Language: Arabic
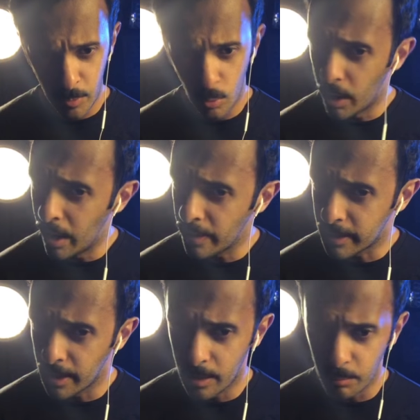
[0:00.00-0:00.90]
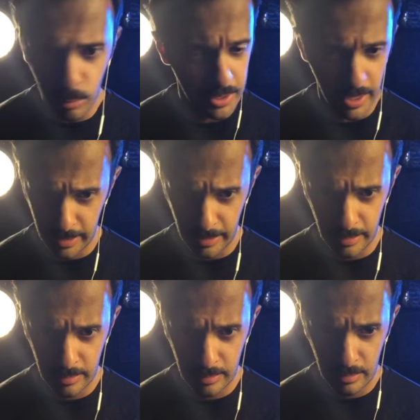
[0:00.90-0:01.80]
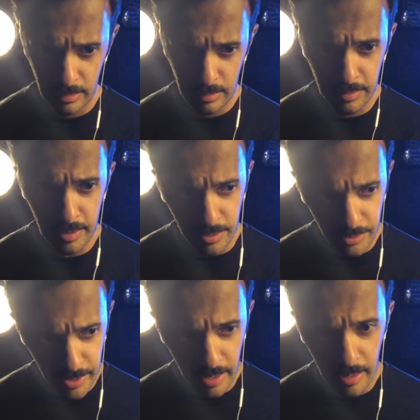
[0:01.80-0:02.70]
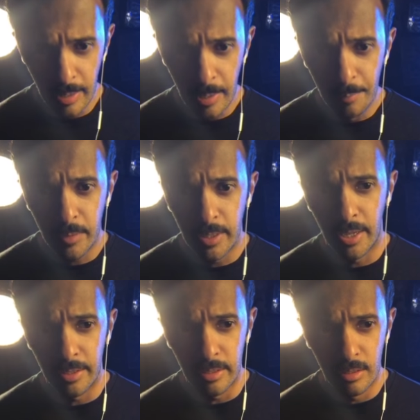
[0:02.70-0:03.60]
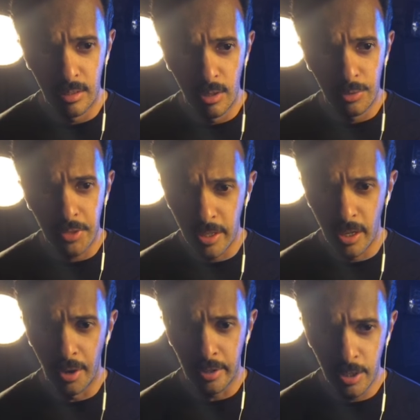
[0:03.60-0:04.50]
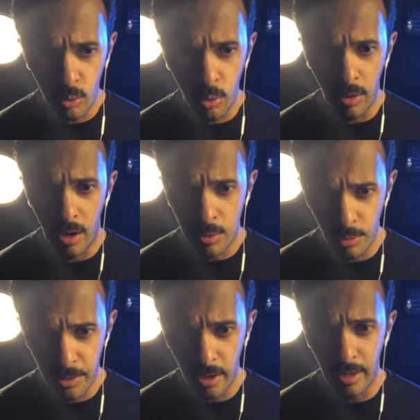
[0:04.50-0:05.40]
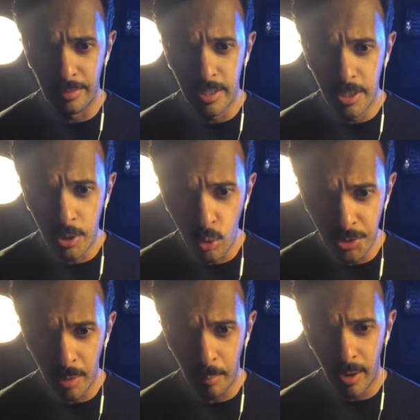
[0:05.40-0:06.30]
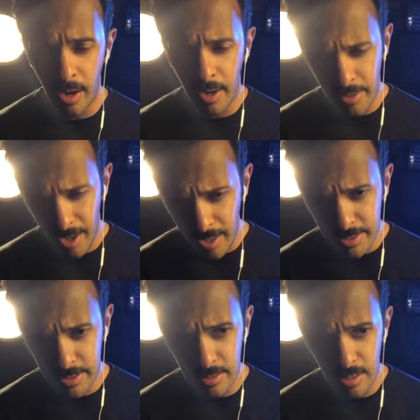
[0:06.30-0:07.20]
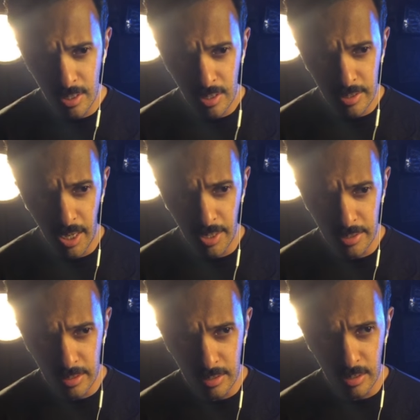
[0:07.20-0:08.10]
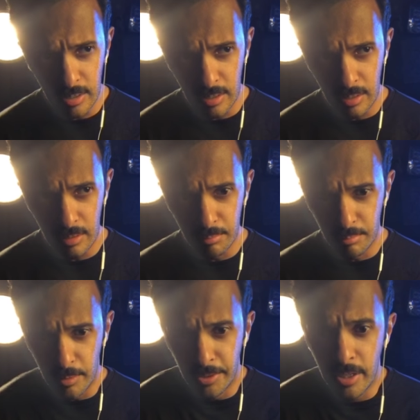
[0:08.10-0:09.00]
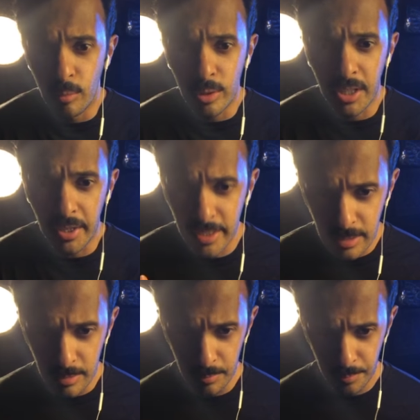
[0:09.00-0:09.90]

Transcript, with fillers: وهذا الكلام مو صحيح في عندنا يعني طيارين قضاة مثقفين أدباء ناس يعني آه، عندنا مخترعين